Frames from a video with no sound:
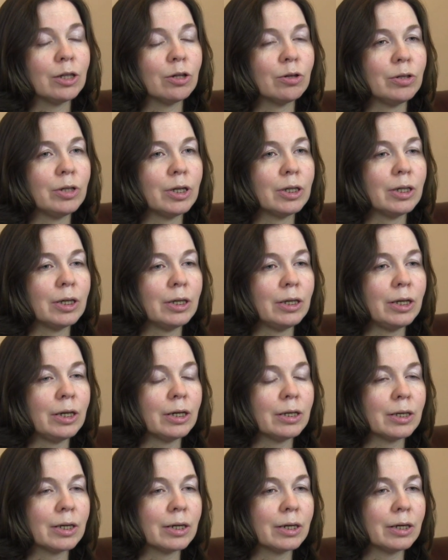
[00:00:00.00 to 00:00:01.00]
То есть это
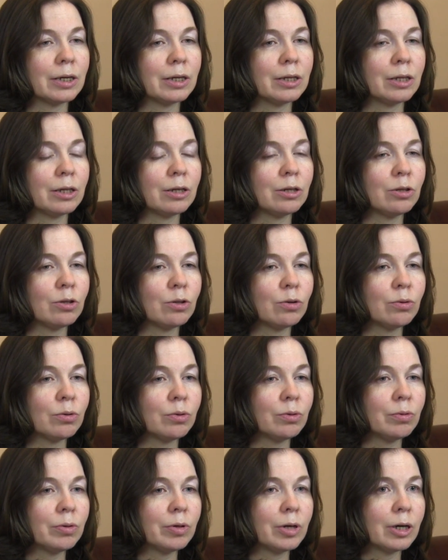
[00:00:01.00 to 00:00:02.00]
не закрытая
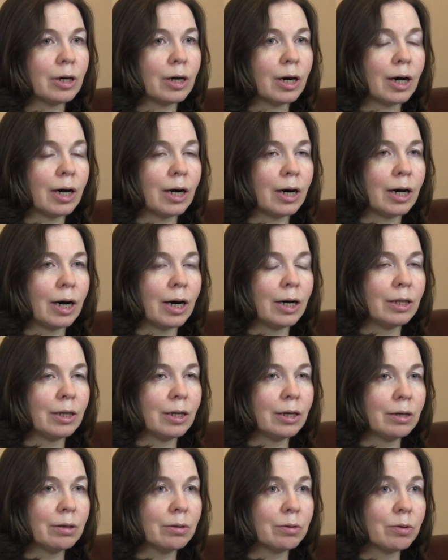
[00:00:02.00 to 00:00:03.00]
структура, а
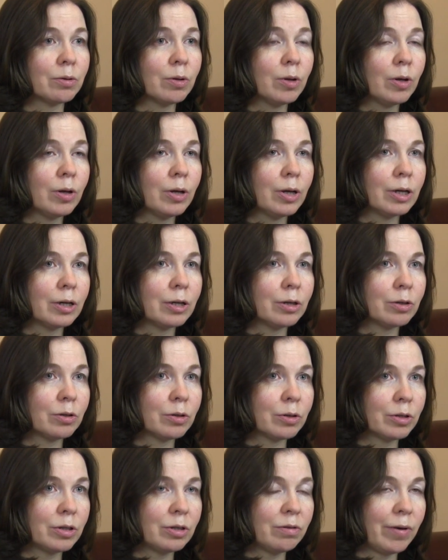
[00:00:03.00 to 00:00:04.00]
она
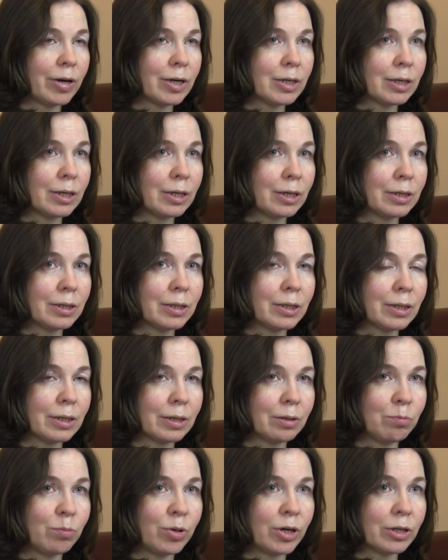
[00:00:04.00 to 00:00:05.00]
э, связана
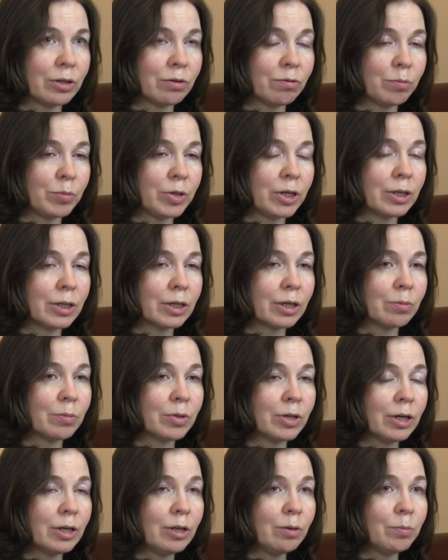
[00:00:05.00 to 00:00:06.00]
с базовым детским
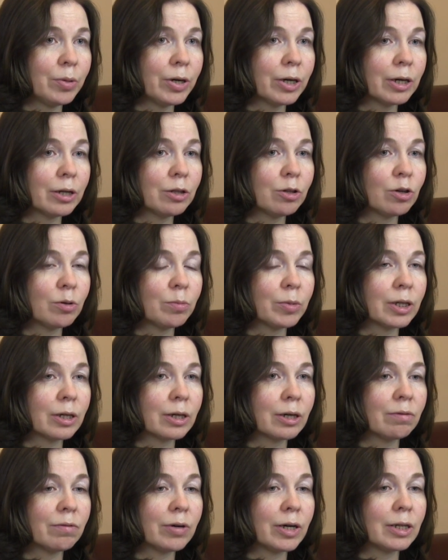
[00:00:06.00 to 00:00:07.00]
садом, при котором
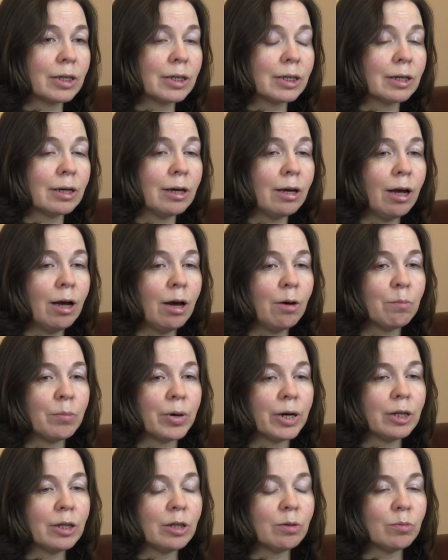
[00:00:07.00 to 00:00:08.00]
открывается,
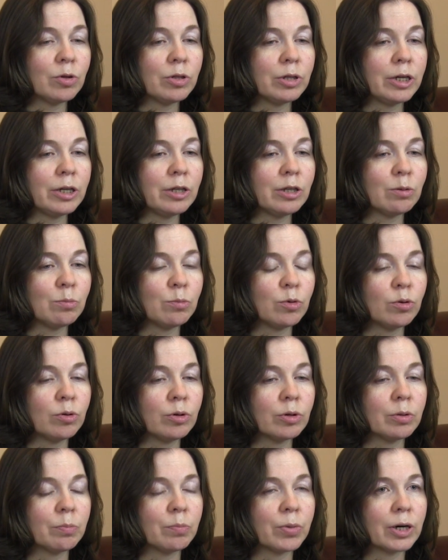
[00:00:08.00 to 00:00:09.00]
поэтому дети
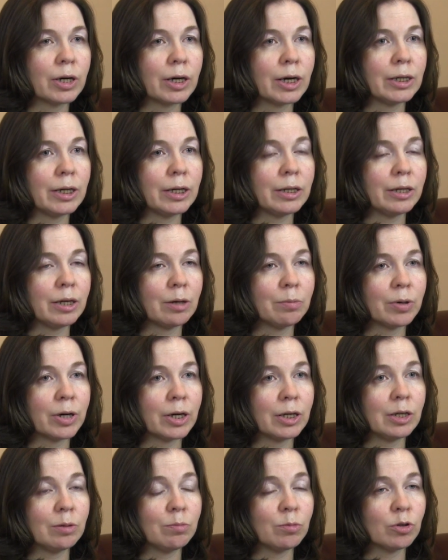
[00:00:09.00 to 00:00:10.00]
могут проходить
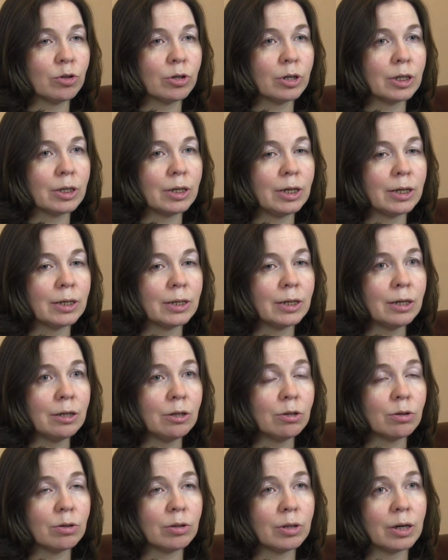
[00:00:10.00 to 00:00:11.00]
необходимую
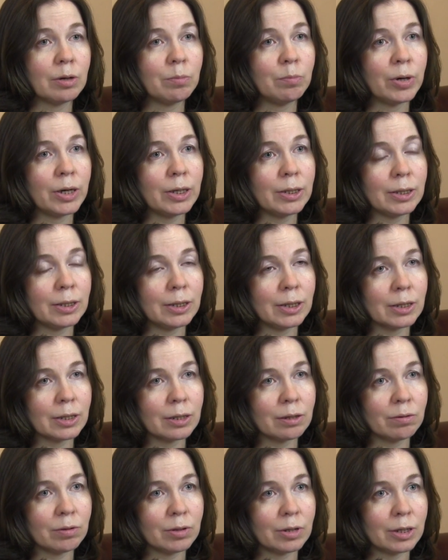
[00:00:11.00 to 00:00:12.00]
социализацию на базе
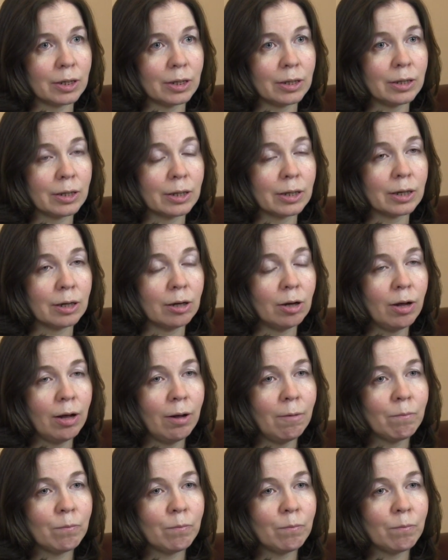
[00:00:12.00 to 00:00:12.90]
детского садика –